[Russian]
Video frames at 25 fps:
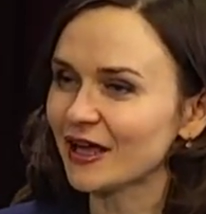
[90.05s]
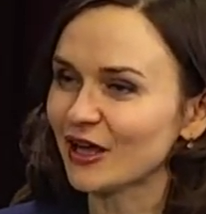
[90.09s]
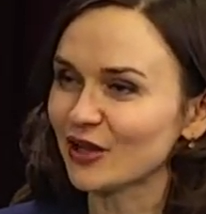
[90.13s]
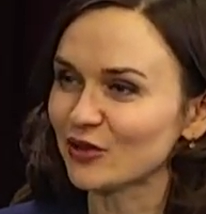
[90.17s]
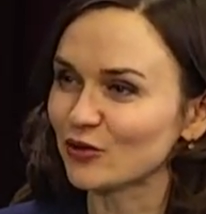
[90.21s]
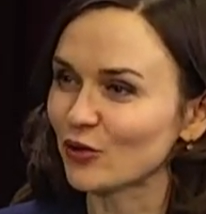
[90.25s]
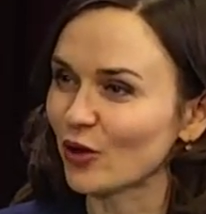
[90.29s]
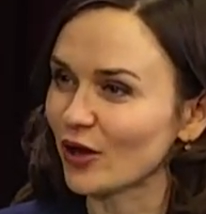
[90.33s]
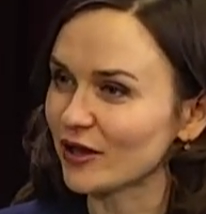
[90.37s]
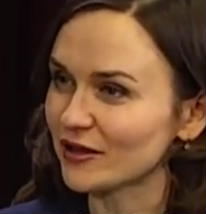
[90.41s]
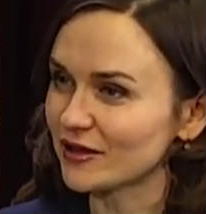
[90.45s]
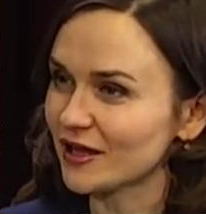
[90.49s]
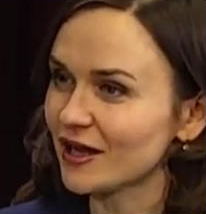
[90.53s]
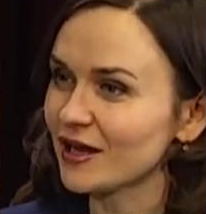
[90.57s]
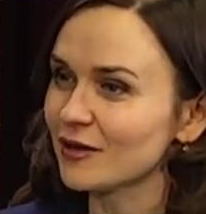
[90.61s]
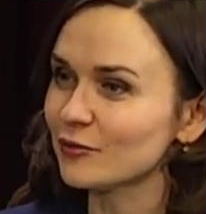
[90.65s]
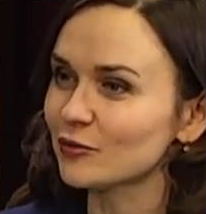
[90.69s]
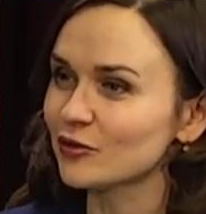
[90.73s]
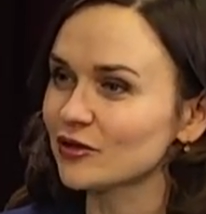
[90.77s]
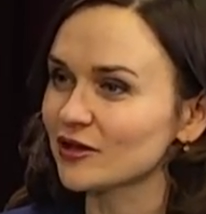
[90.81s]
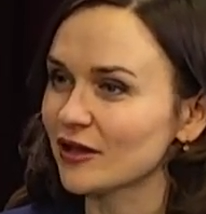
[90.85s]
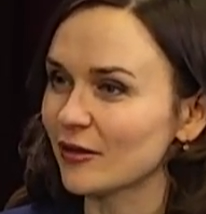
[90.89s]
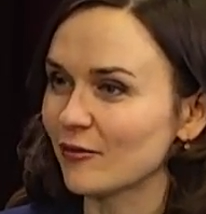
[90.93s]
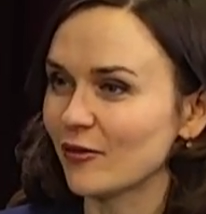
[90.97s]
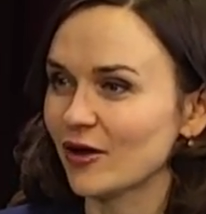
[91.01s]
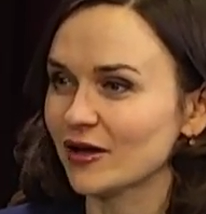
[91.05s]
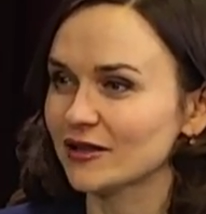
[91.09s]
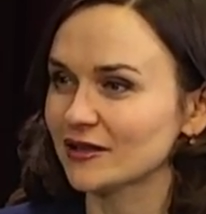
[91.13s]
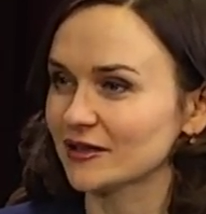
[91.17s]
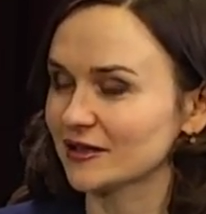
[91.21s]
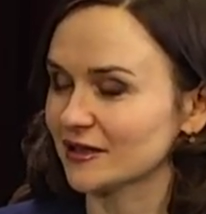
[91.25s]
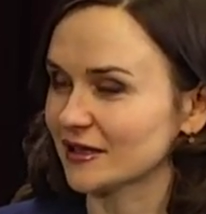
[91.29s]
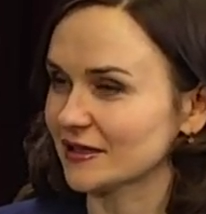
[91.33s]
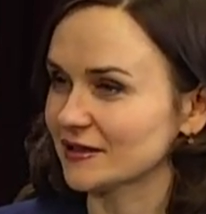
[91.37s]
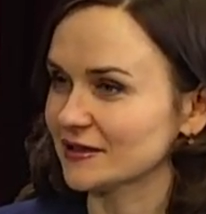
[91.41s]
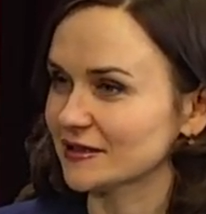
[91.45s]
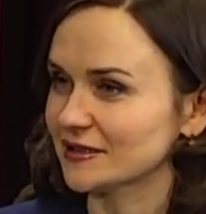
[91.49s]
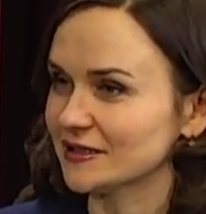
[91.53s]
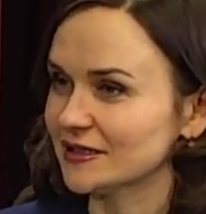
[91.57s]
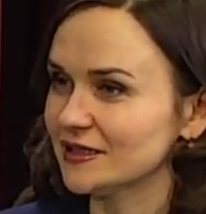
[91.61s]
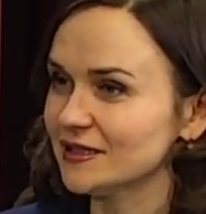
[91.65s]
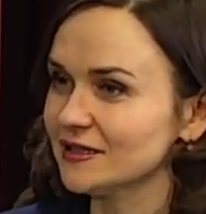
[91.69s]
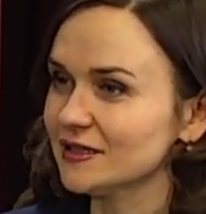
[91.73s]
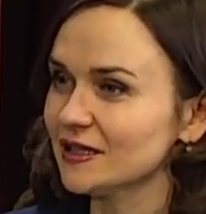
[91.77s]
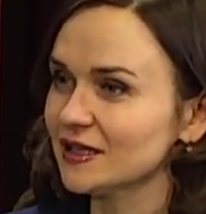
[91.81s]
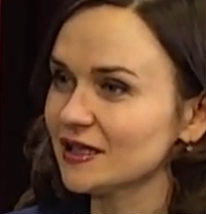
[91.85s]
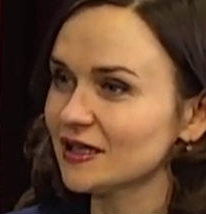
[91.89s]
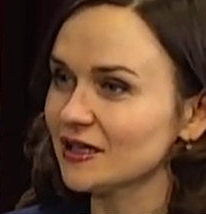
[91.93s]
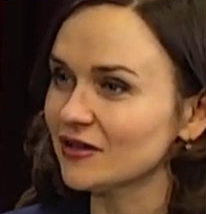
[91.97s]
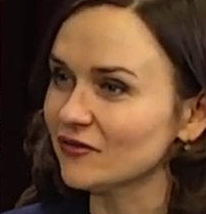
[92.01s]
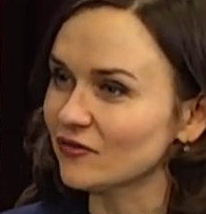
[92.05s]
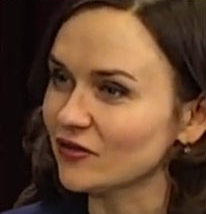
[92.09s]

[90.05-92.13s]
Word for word: но она была малокалорийной и в